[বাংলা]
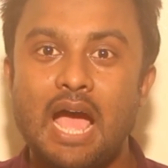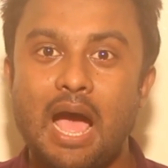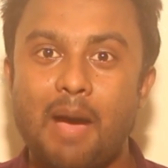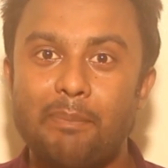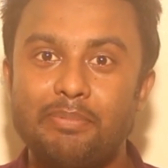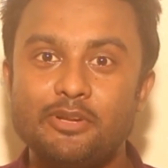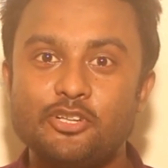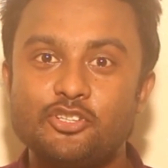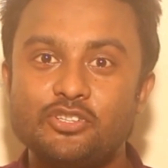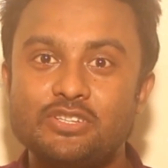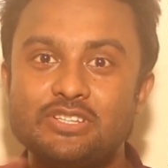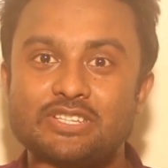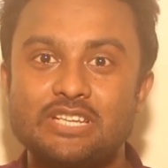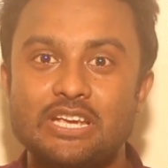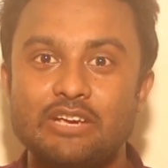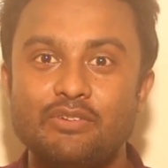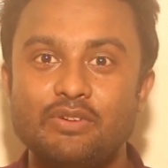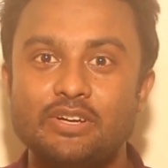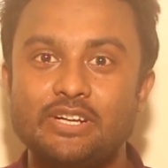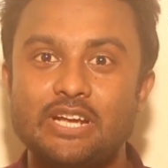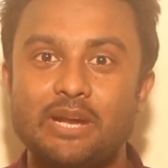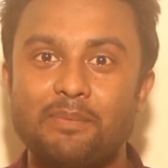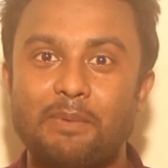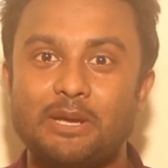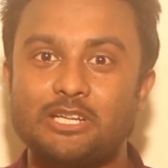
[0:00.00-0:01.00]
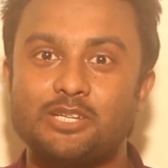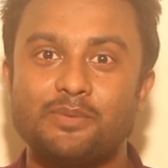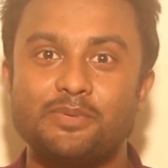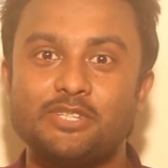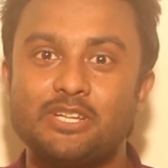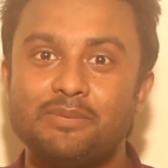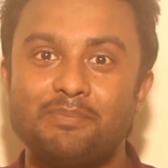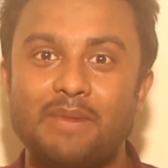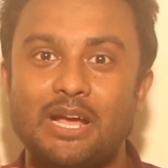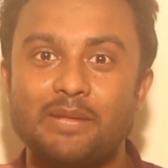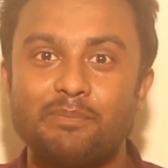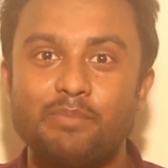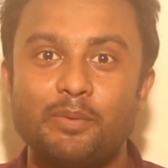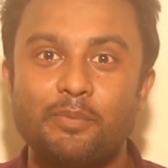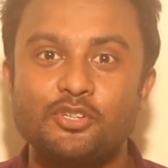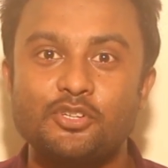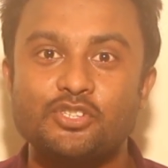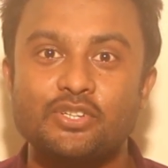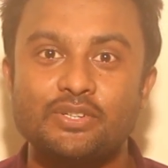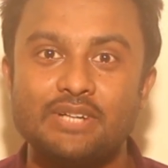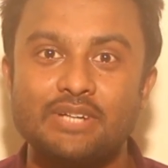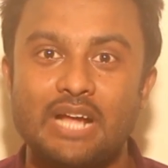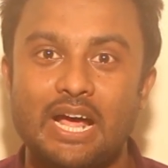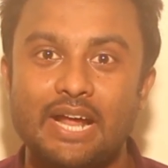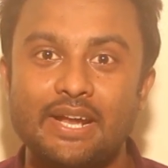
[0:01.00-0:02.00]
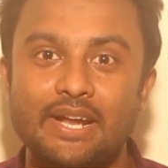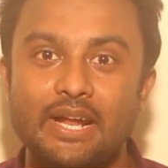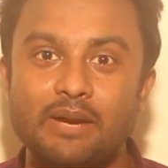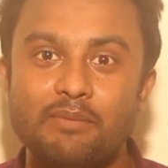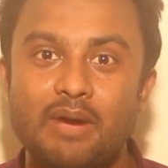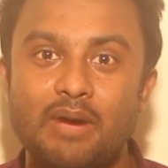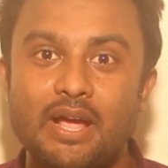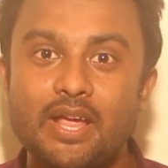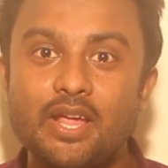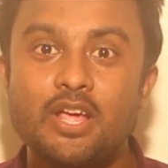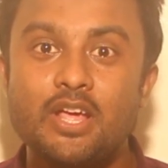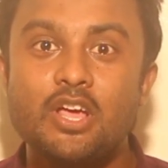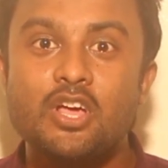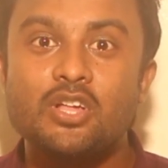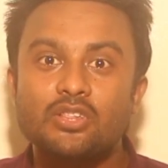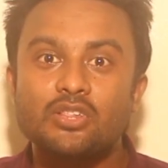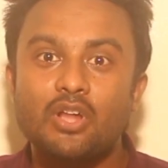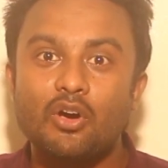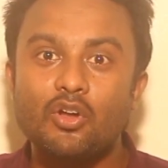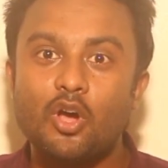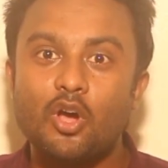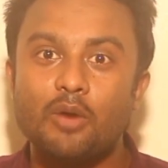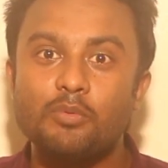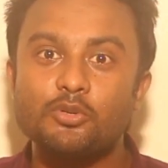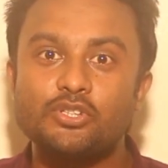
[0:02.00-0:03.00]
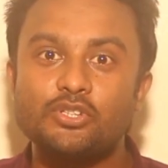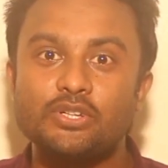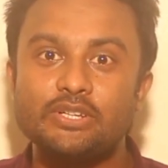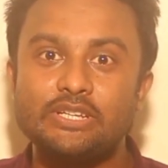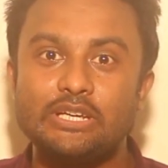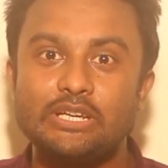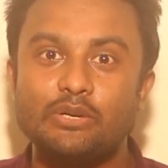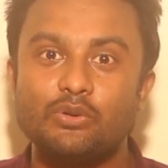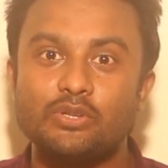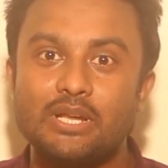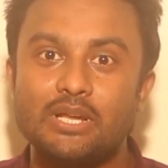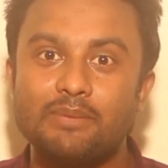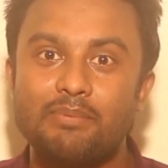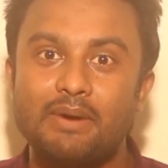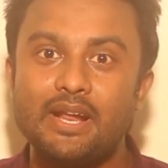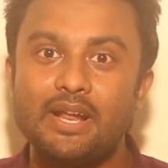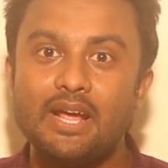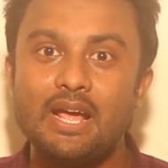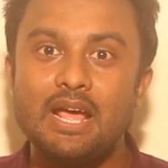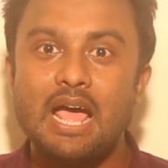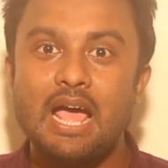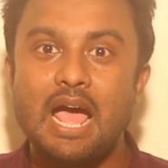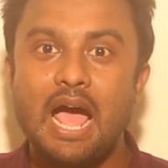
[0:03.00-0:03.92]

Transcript: আপনি যদি সি ইউনিটের পাশাপাশি ম্যাথ প্রিপারেশন না নেন ভাই তাহলে অবশ্যই কি হতে পারে